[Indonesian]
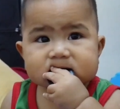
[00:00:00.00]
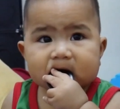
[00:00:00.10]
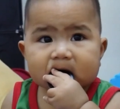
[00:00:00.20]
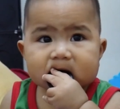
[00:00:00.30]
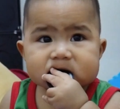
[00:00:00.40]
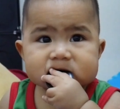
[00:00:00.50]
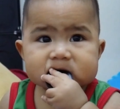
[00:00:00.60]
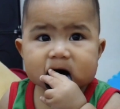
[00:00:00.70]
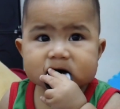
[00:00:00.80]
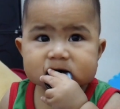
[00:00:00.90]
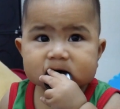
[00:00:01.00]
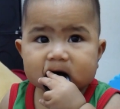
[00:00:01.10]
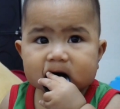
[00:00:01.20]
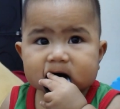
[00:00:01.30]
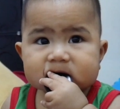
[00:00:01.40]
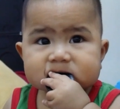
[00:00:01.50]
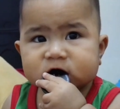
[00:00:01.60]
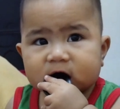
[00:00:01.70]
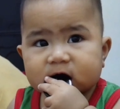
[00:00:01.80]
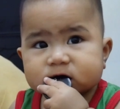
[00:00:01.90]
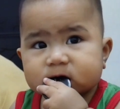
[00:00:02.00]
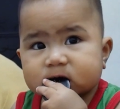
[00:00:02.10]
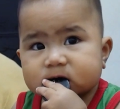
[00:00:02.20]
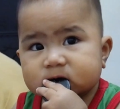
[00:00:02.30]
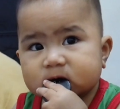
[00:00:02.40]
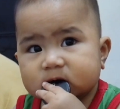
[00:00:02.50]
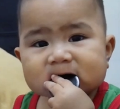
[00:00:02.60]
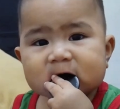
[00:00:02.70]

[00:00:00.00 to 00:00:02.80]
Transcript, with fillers: I love you gitu ya gimana lagu Pikabu eh,